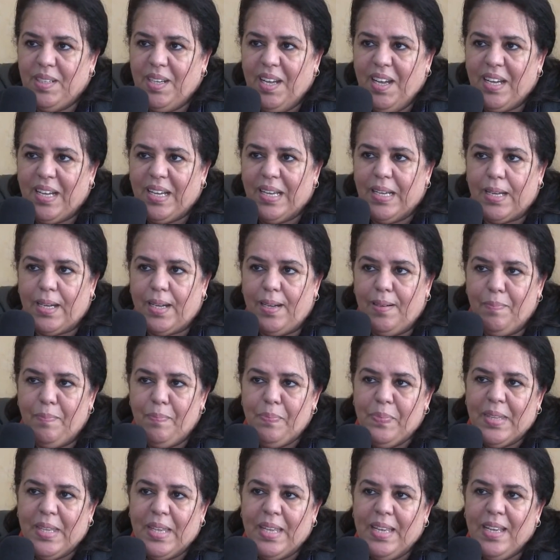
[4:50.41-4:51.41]
حقيقة
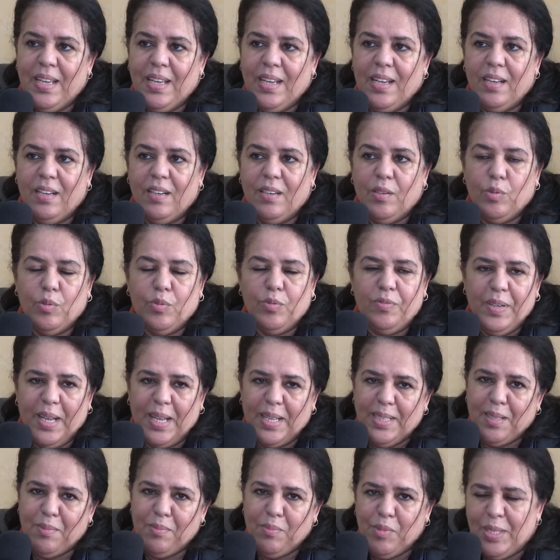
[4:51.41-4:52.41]
وفي
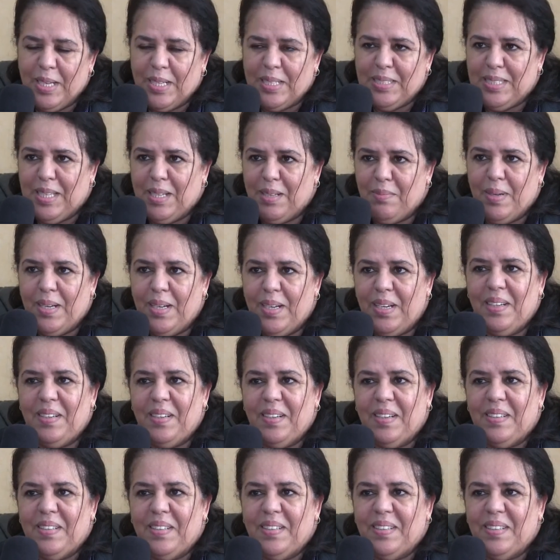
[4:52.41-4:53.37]
هذه المناسبة